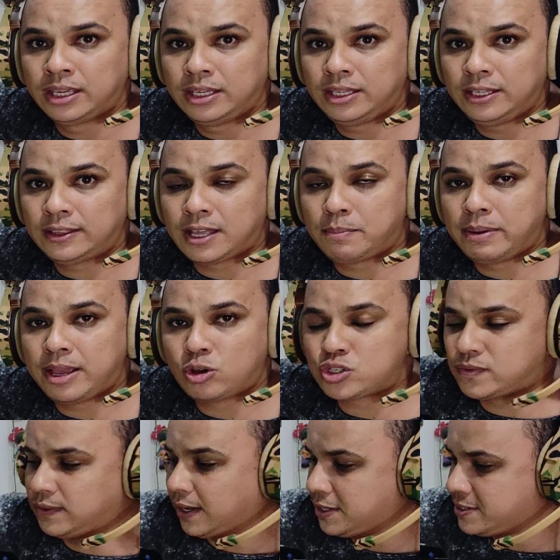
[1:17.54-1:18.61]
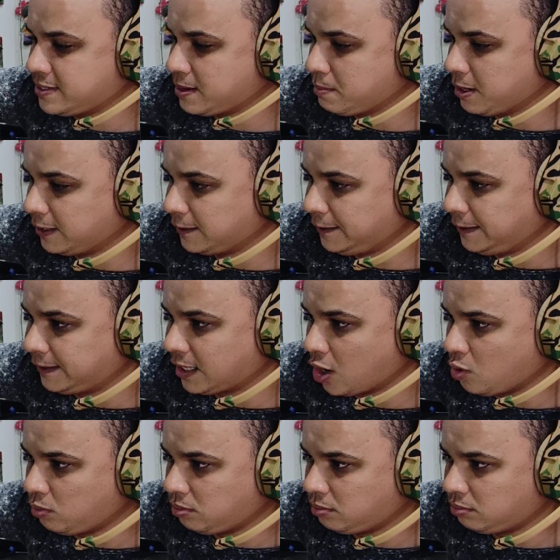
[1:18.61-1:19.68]
E também aos finais de semana.
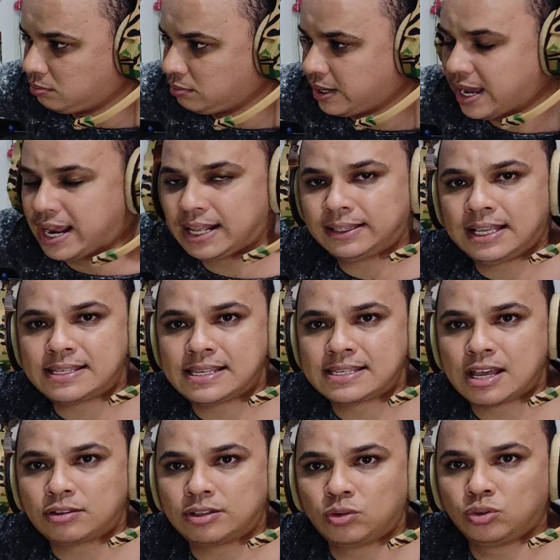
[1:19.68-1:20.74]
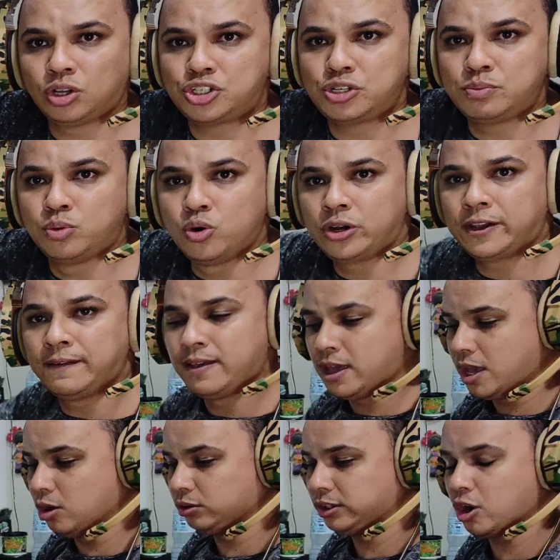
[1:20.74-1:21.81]
Então, era necessário ter um notebook.
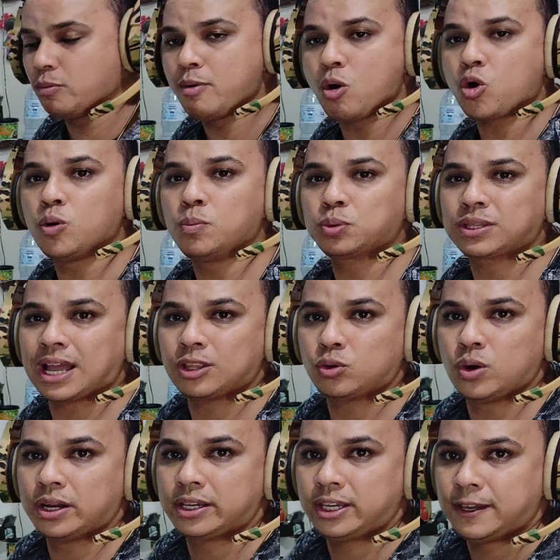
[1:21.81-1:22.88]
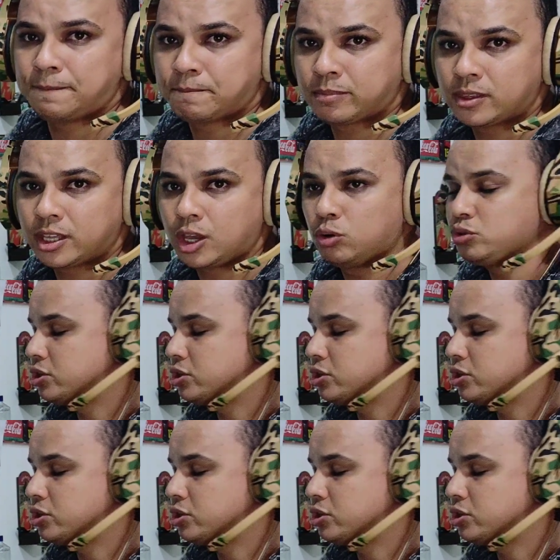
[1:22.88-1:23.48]
Eu tenho o meu computador aqui, que eu